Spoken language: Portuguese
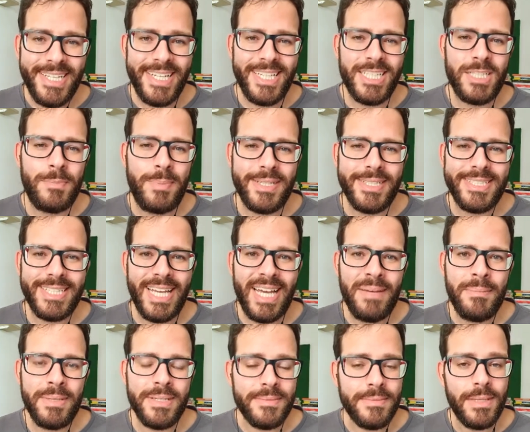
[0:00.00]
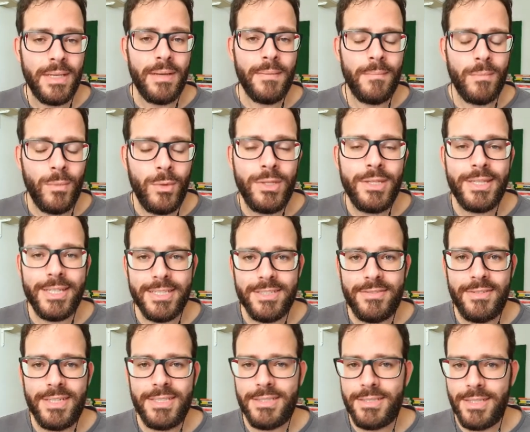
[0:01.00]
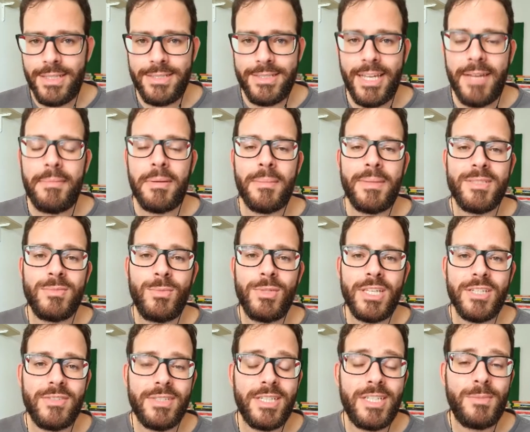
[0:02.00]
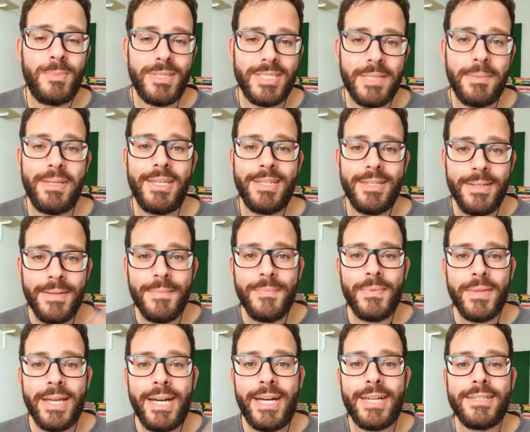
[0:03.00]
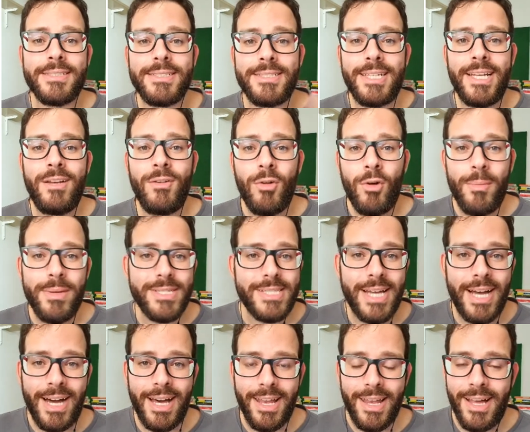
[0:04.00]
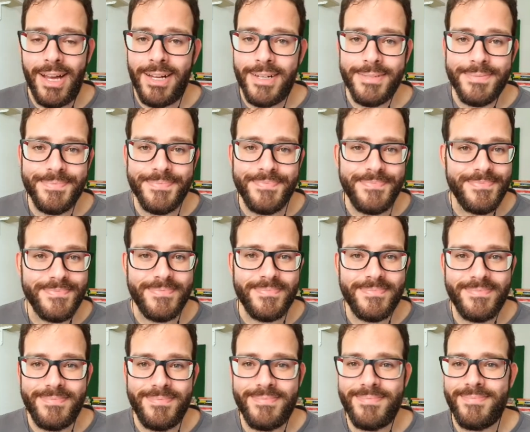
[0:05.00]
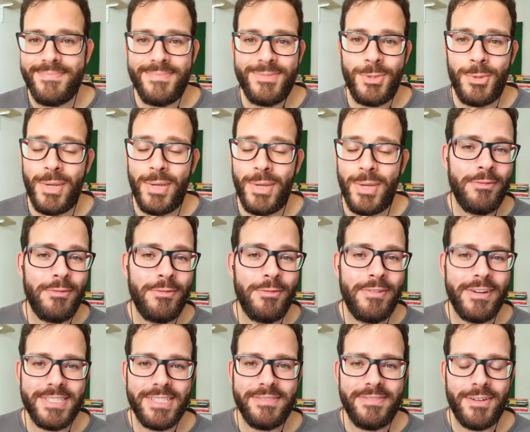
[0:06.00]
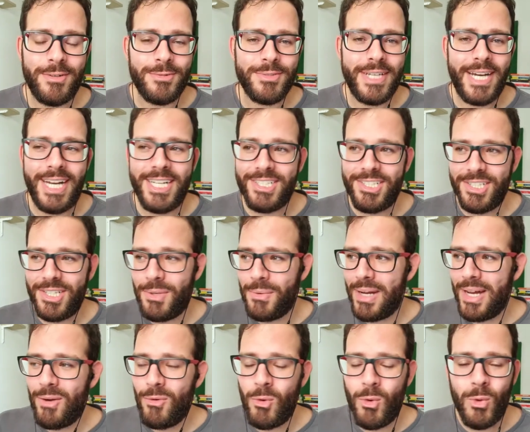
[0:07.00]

E eles percebem muitas vezes, nem sempre, mas muitas vezes eles percebem que, cara, se ele não começar a ralar, não é não fazer a faculdade, não é